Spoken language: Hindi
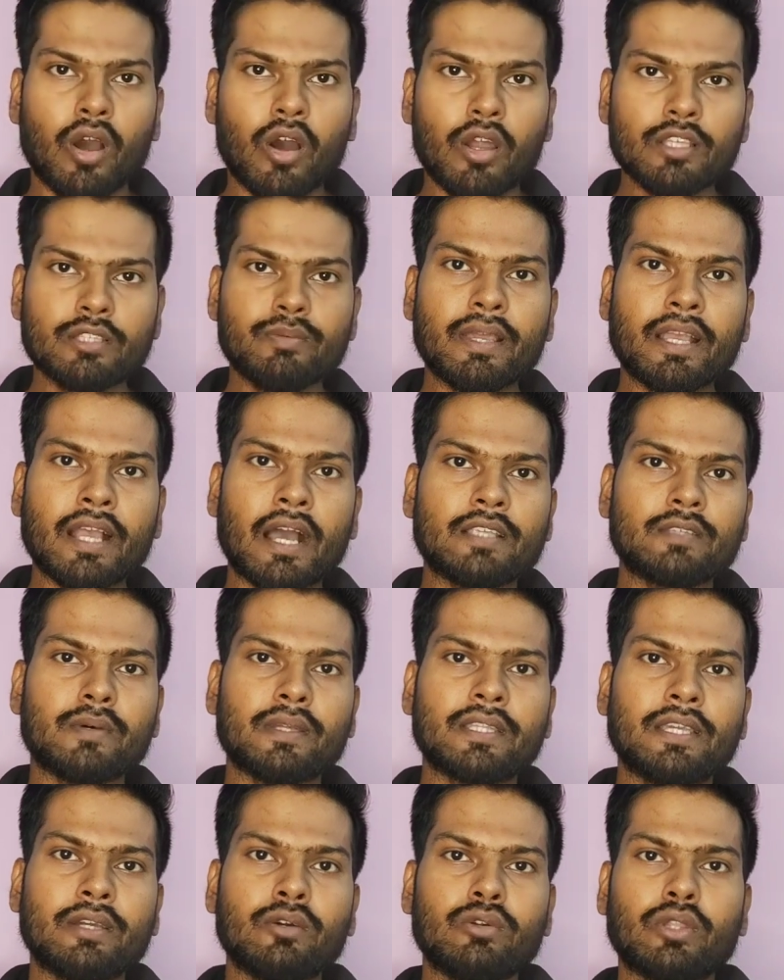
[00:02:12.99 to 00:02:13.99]
और इसमें खास
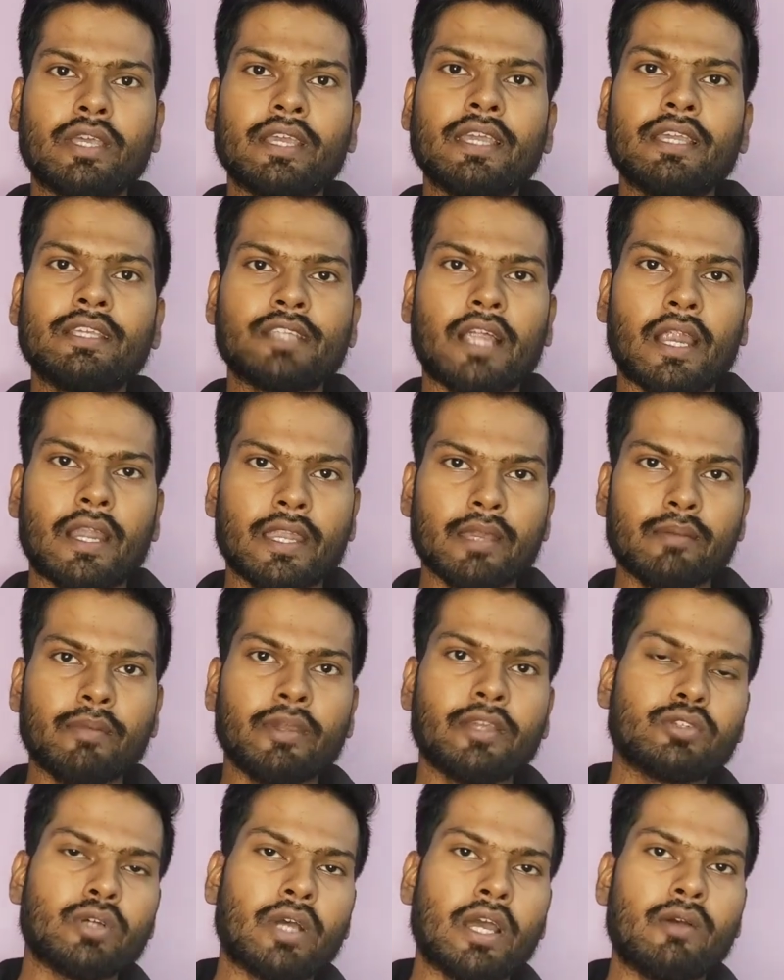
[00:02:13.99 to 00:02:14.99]
बात यह होती है कि स्टार्टिंग
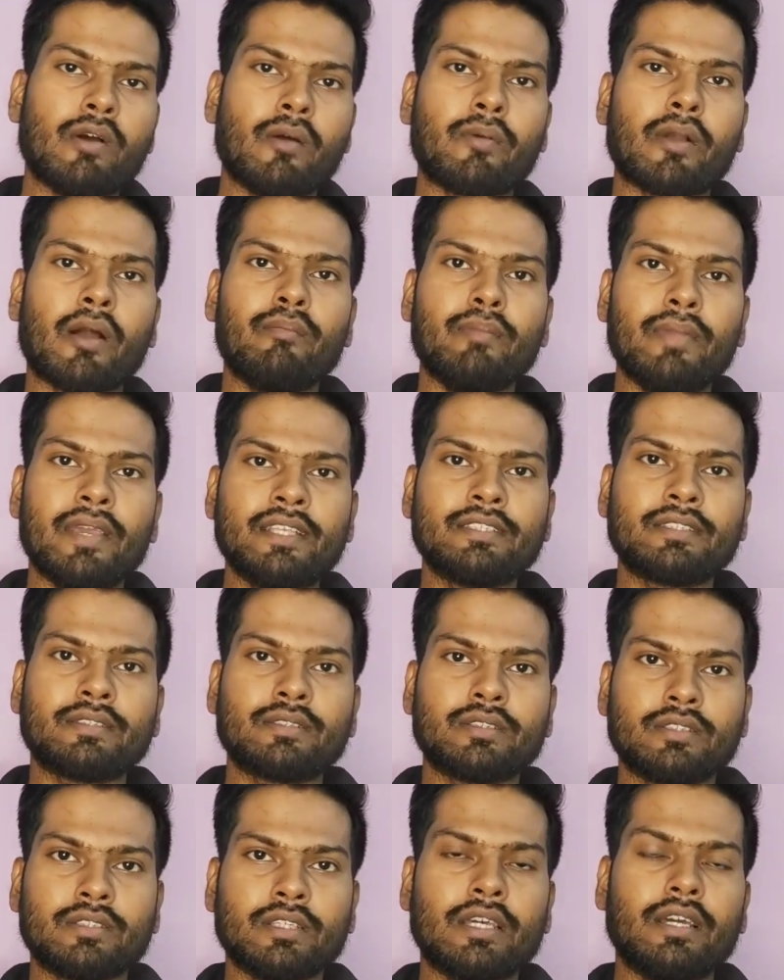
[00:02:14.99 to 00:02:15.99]
में जो है वो आपका मेंस
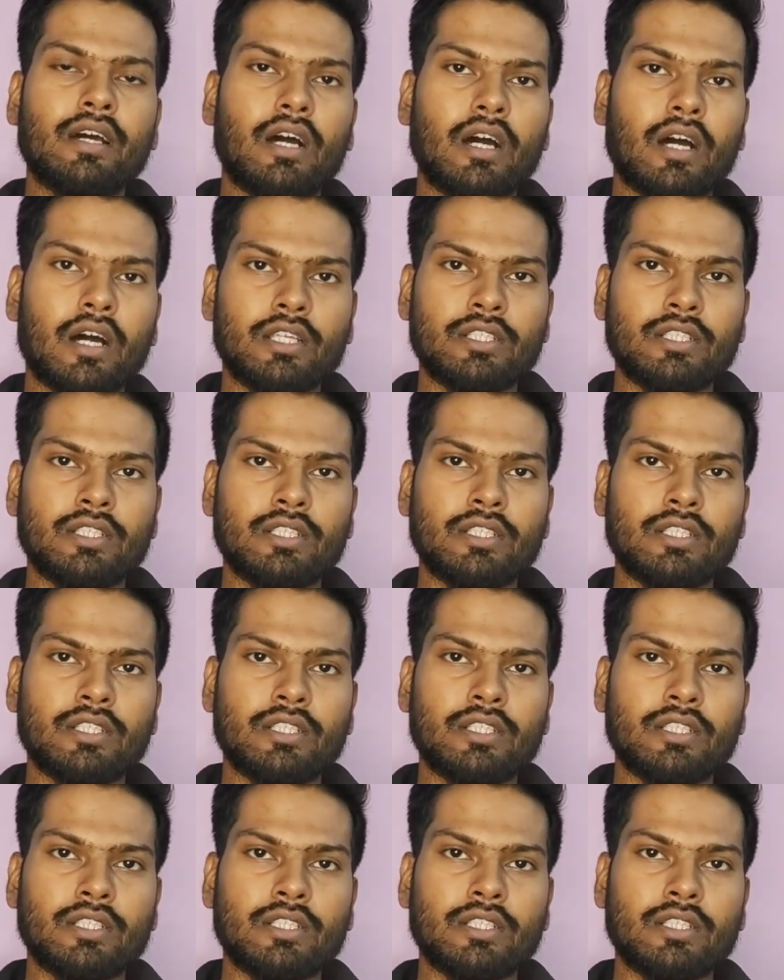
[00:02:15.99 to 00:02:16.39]
से